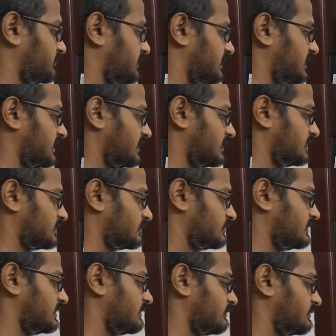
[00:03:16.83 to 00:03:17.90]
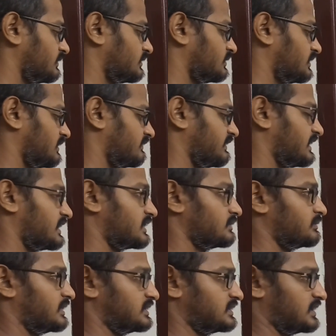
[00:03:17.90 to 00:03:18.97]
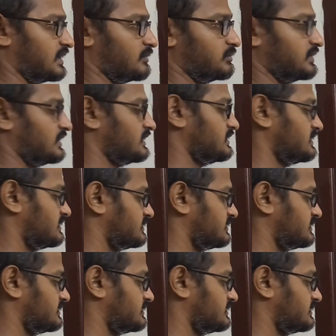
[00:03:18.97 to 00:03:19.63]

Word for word: இப்போ டி நாட்டுக்கும் டி ஒன்றுக்கும் நான் வேறு எதுவும் மாற்றுறேன் அப்படின்னா